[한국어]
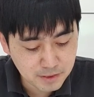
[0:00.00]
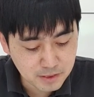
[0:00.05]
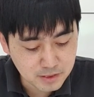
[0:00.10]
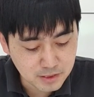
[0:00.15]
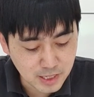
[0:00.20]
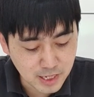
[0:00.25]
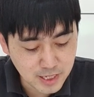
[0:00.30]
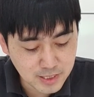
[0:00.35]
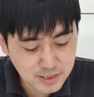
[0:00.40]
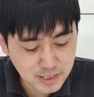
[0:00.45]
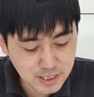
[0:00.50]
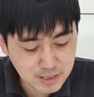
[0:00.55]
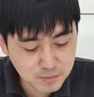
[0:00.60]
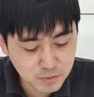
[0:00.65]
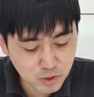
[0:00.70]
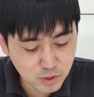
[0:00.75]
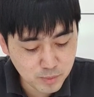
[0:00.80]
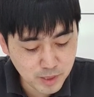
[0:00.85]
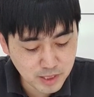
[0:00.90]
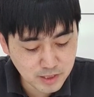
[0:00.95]
나의
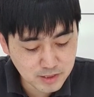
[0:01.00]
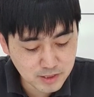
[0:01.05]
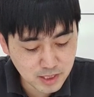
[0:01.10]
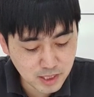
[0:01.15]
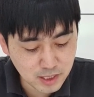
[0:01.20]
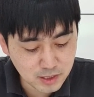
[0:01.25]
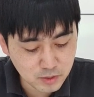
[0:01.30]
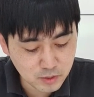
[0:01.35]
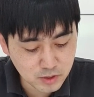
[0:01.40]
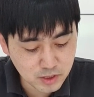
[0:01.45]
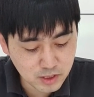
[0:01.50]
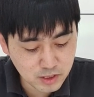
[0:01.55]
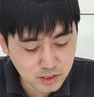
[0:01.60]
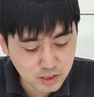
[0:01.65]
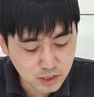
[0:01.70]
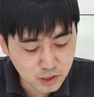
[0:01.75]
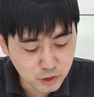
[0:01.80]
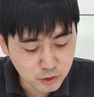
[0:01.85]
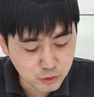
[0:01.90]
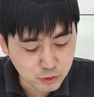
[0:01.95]
삶으로
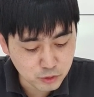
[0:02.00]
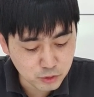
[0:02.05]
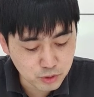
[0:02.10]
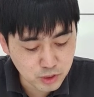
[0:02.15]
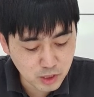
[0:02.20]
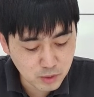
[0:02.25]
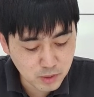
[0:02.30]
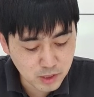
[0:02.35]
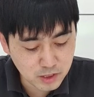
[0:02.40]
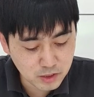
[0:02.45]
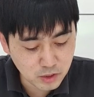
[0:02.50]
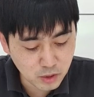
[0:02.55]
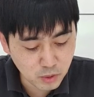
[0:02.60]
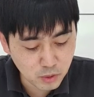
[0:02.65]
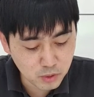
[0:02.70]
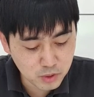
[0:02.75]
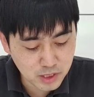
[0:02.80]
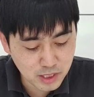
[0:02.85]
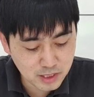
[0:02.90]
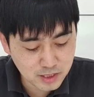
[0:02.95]
맹세하노니 유다 왕
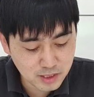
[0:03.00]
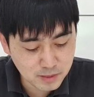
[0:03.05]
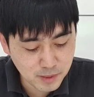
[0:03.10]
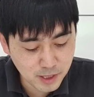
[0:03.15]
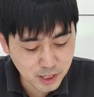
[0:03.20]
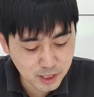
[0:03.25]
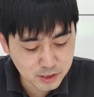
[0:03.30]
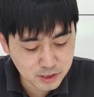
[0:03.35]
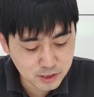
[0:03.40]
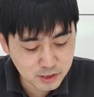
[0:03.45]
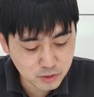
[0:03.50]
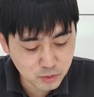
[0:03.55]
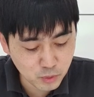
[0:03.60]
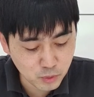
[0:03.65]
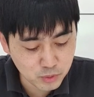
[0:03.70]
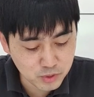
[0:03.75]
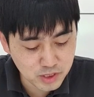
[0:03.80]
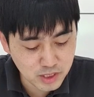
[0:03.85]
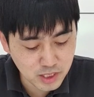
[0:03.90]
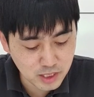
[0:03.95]
여호야김의 아들
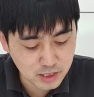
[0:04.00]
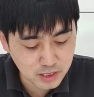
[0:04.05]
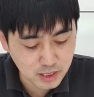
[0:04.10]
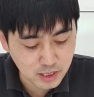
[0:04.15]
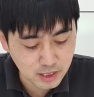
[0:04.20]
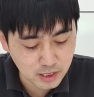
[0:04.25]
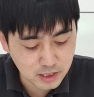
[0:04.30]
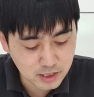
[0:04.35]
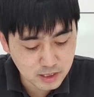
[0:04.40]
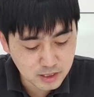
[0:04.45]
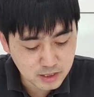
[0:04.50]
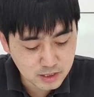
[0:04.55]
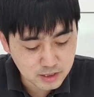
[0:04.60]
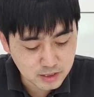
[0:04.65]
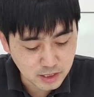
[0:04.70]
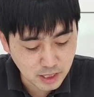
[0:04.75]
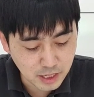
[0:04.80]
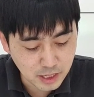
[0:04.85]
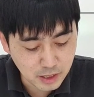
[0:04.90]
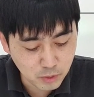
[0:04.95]
고니아가
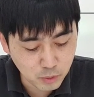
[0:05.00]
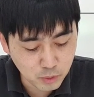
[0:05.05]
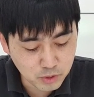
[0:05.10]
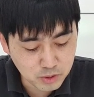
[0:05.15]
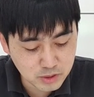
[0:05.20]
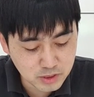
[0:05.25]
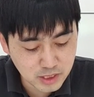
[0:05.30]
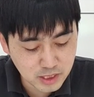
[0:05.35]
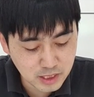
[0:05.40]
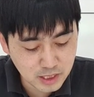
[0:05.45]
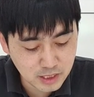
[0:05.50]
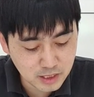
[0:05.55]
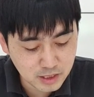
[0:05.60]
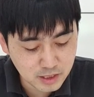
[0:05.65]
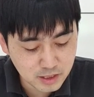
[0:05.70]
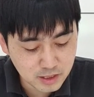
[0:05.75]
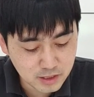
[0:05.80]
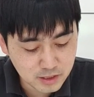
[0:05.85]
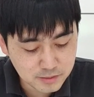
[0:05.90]
나의 오른산에